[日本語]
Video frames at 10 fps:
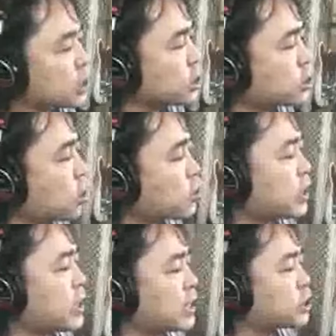急
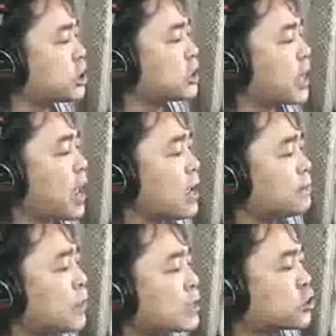ぎ足で
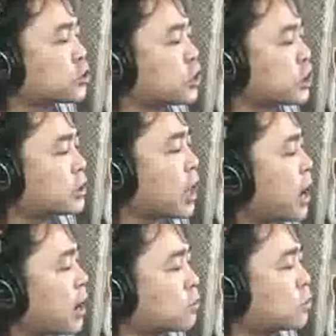過ぎ
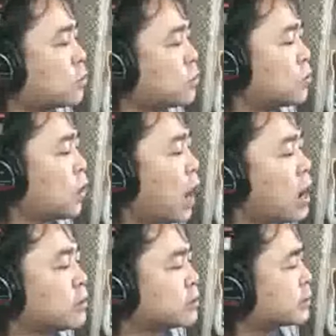てく
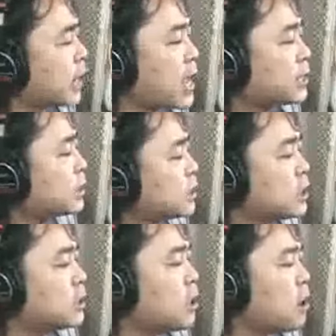
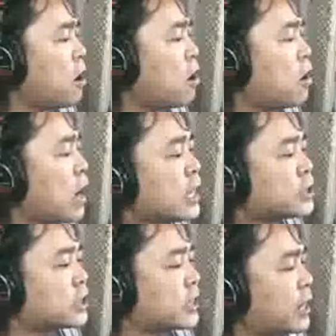二人の
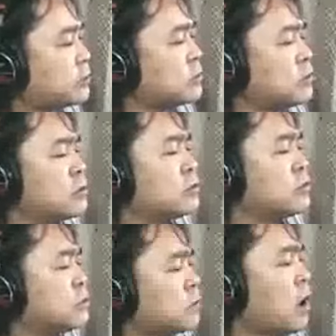時間
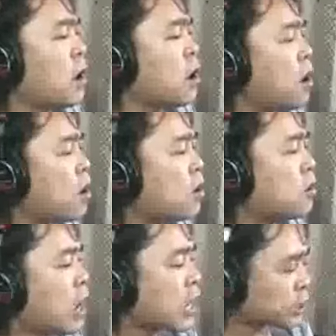を
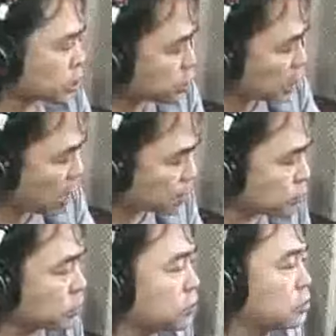刻
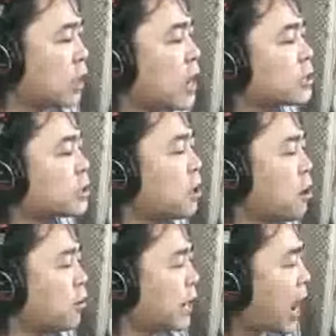む
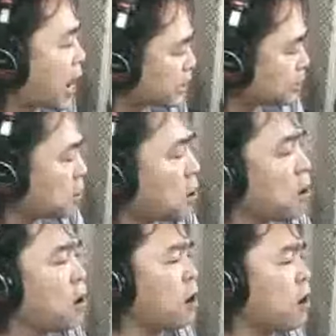都会の
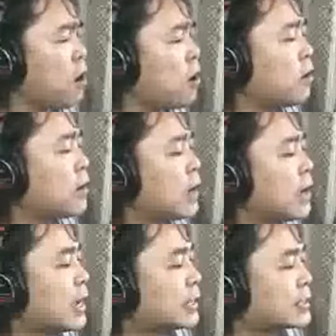
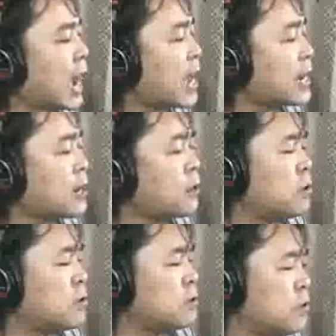鐘
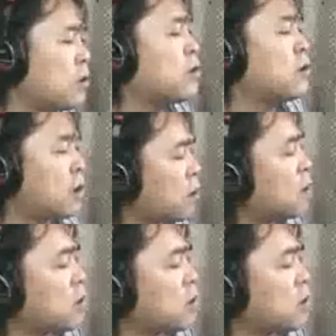の音